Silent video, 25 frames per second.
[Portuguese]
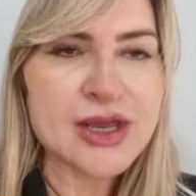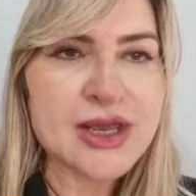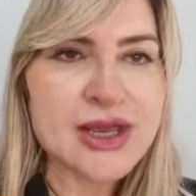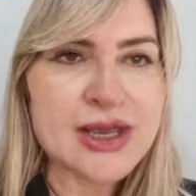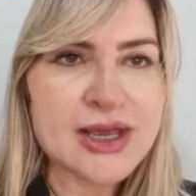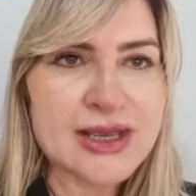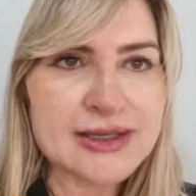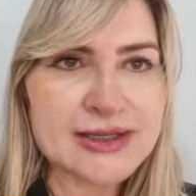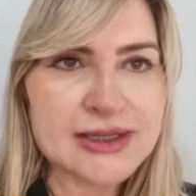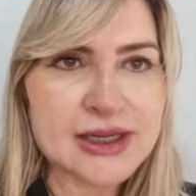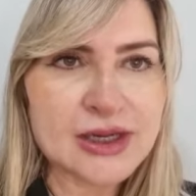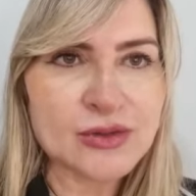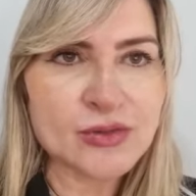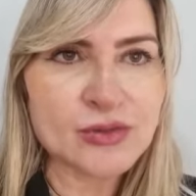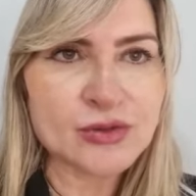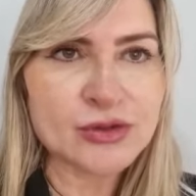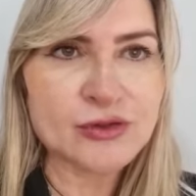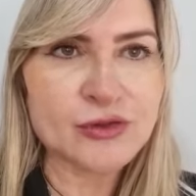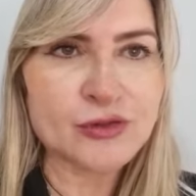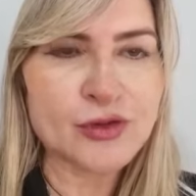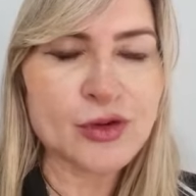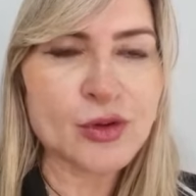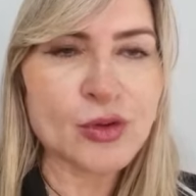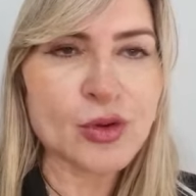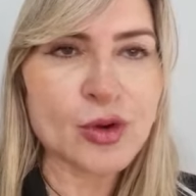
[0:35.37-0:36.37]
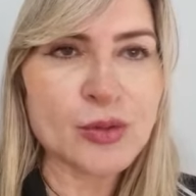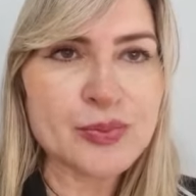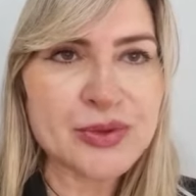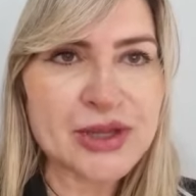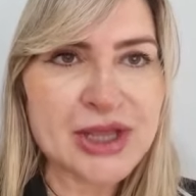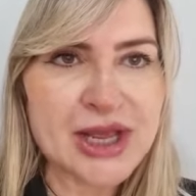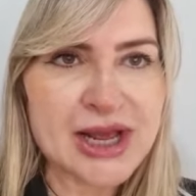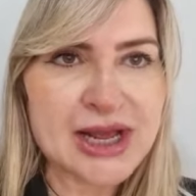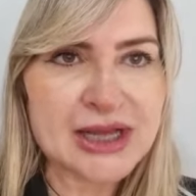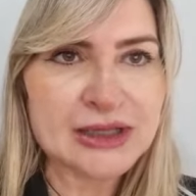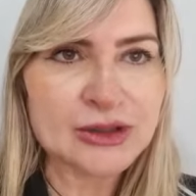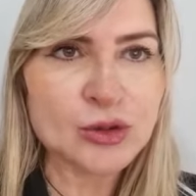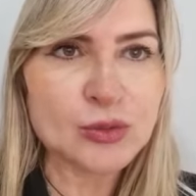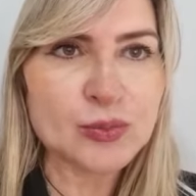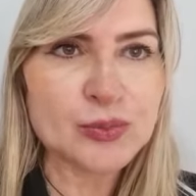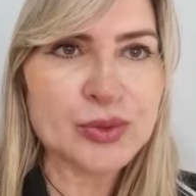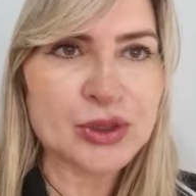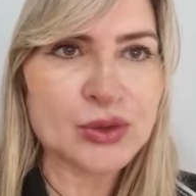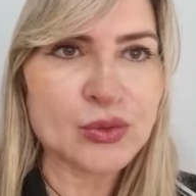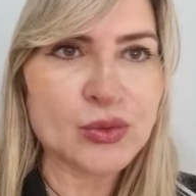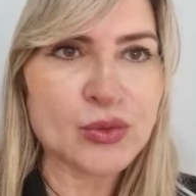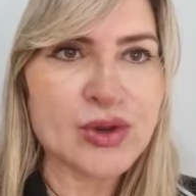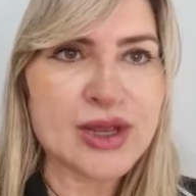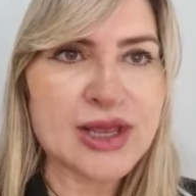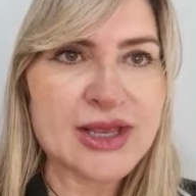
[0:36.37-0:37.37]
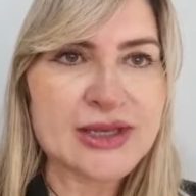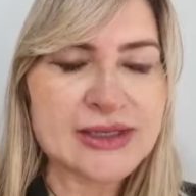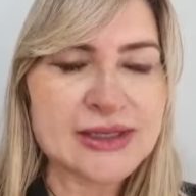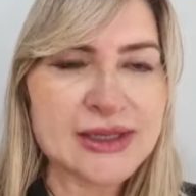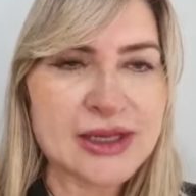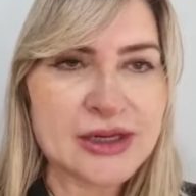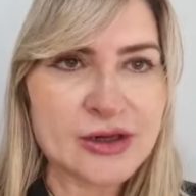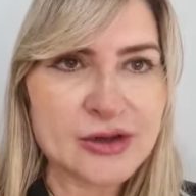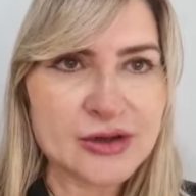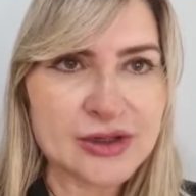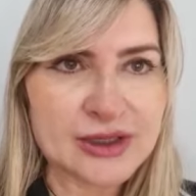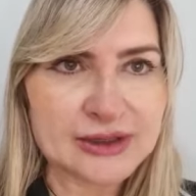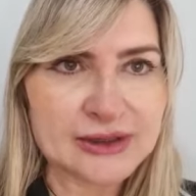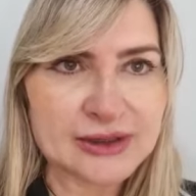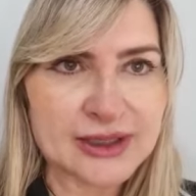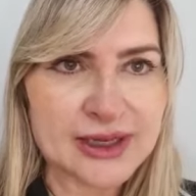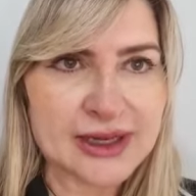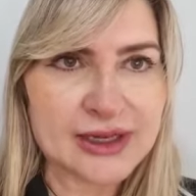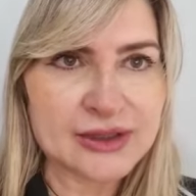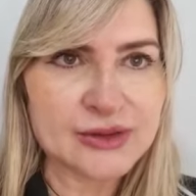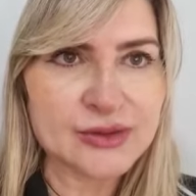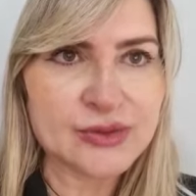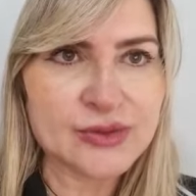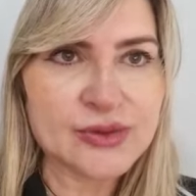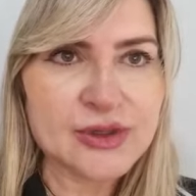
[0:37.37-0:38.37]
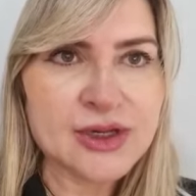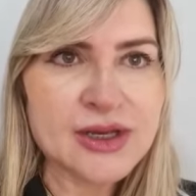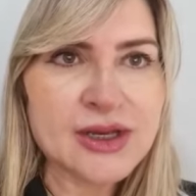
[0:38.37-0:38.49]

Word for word: Esse anúncio foi copiado pelo estelionatário,